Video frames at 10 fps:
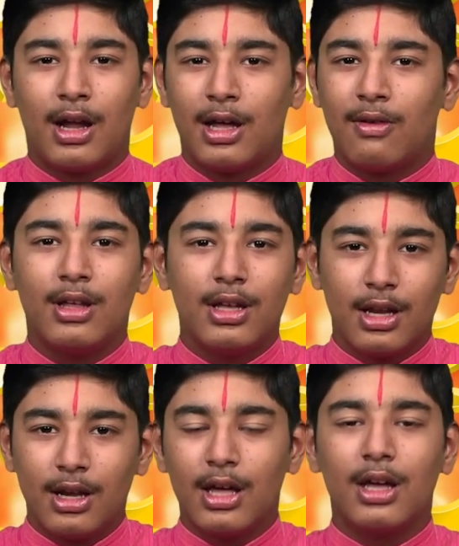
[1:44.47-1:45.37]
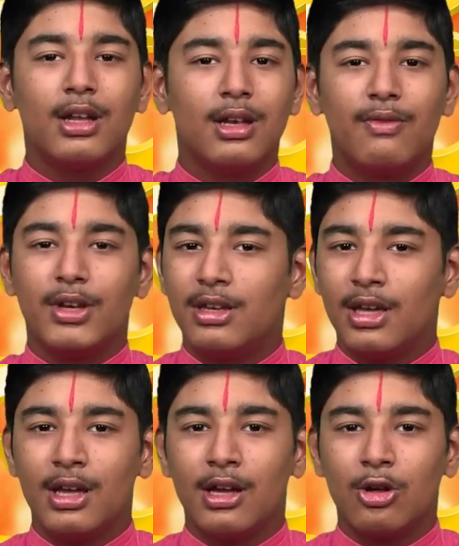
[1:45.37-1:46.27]
அதாவது எல்லா இது
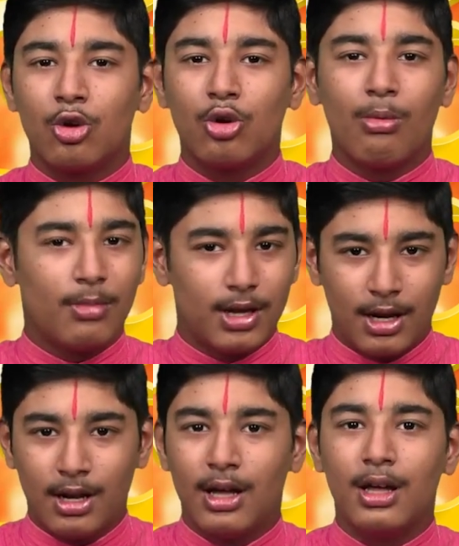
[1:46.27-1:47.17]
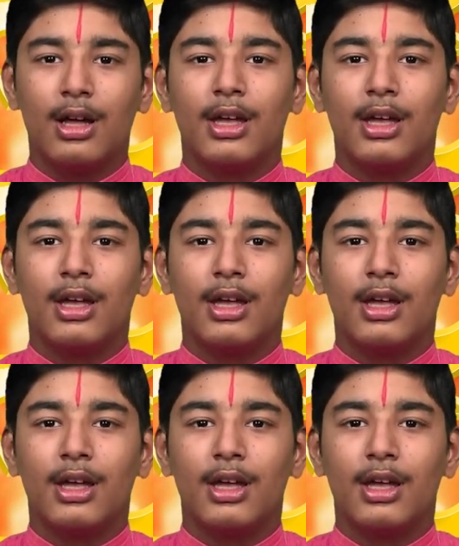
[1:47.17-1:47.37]
வித்தியைகளுக்கும் எல்லா